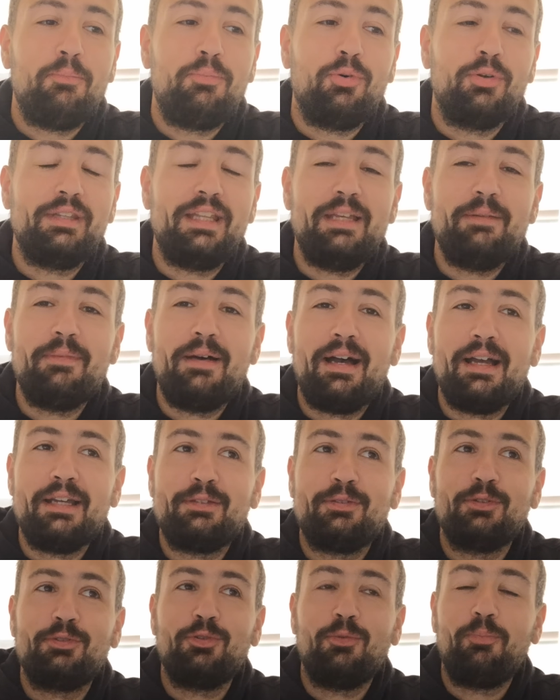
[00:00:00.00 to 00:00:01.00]
Pour Neymar, ils
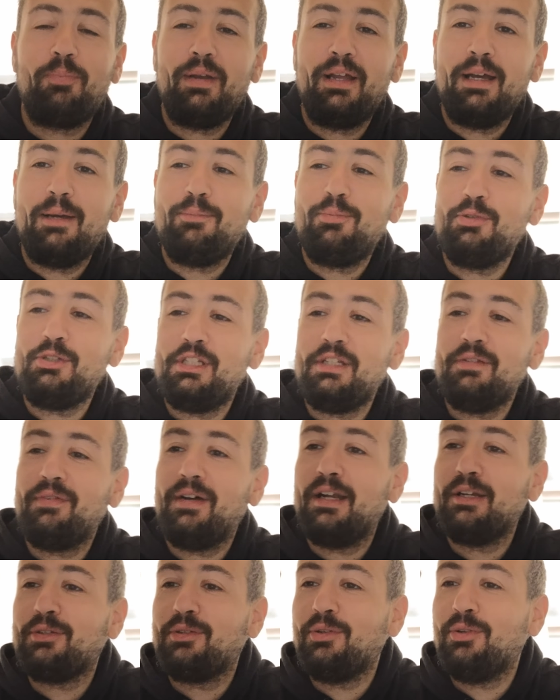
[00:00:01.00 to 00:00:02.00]
se sont plaints à
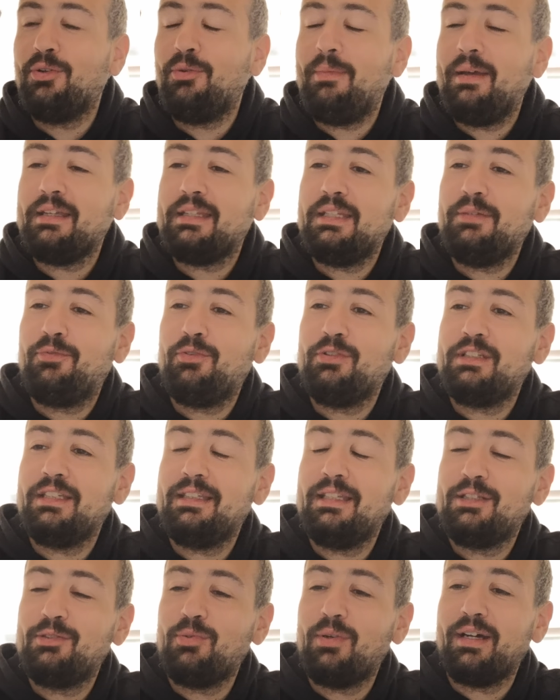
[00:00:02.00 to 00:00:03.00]
Bougival que le mec, il faisait
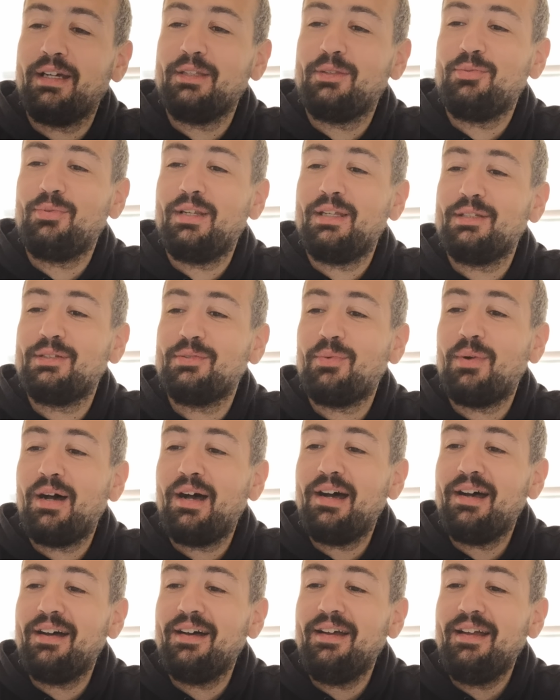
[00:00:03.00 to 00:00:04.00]
des soirées tous les
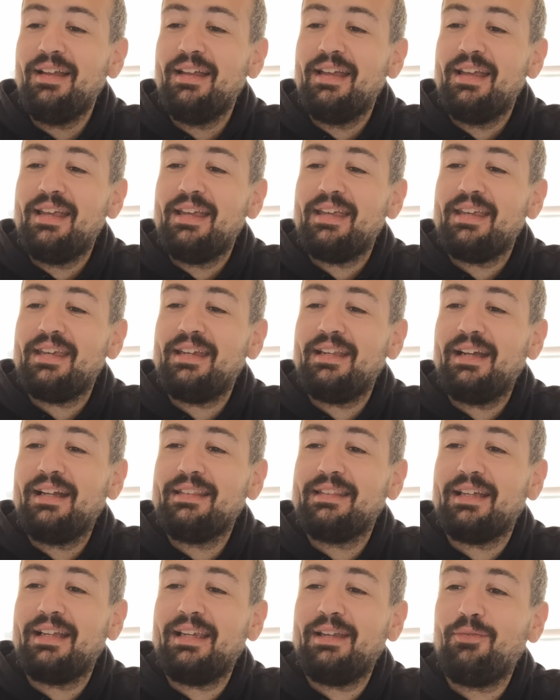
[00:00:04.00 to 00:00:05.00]
soirs. Et là,
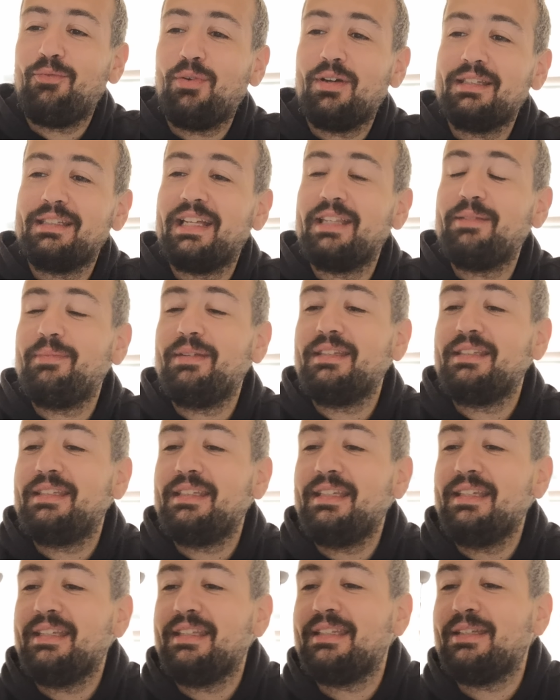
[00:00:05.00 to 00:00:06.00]
t'as les voisins de
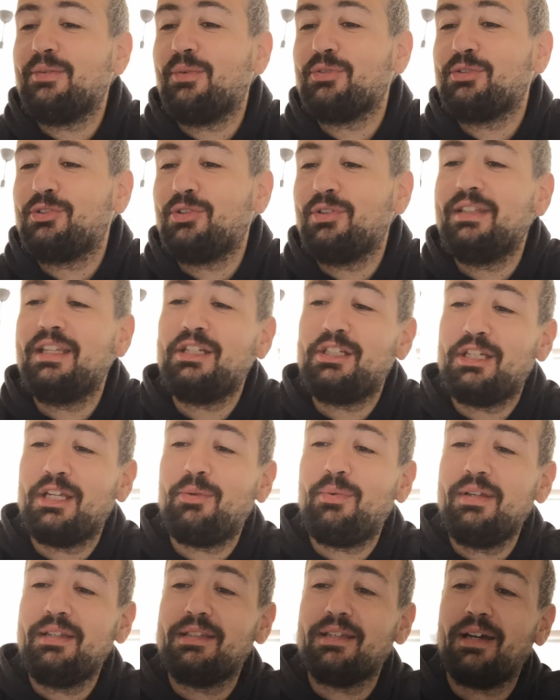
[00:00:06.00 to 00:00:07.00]
Messi qui ont sonné chez
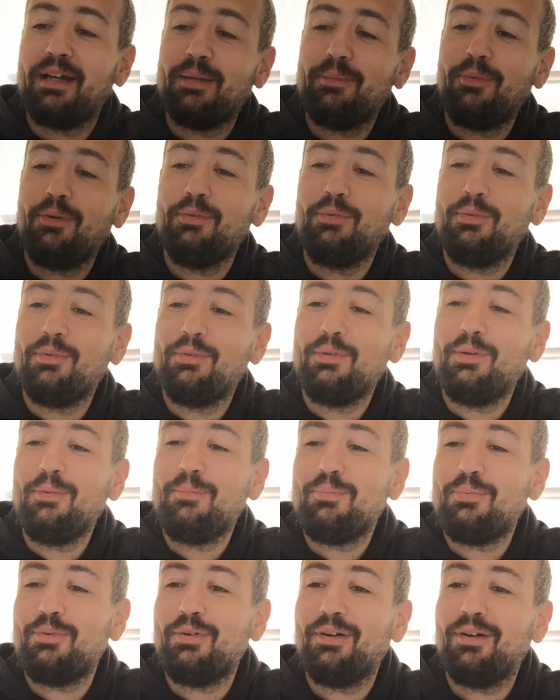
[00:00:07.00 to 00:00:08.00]
lui carrément, Nono,
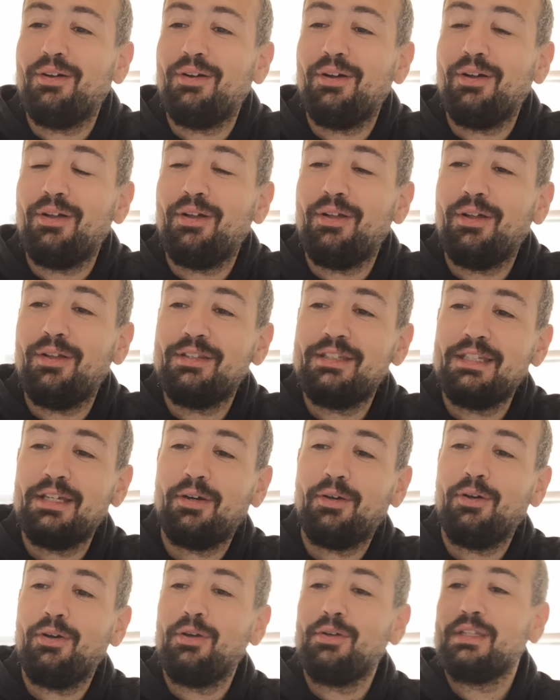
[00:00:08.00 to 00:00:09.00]
pour euh,
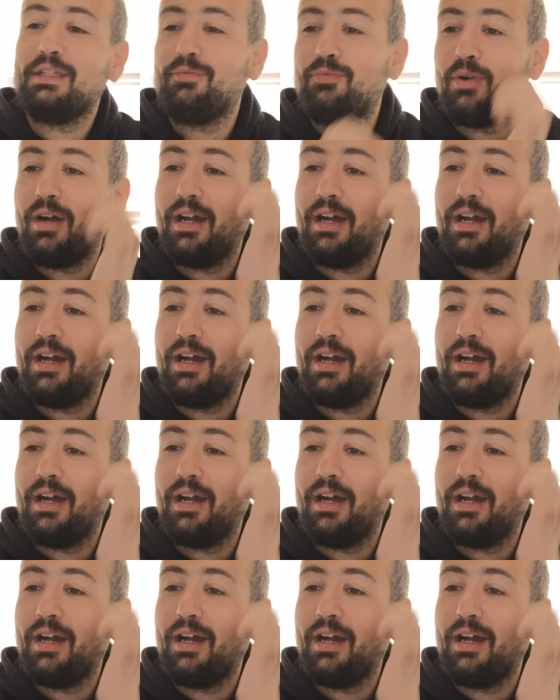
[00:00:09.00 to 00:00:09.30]
dire euh, qu'il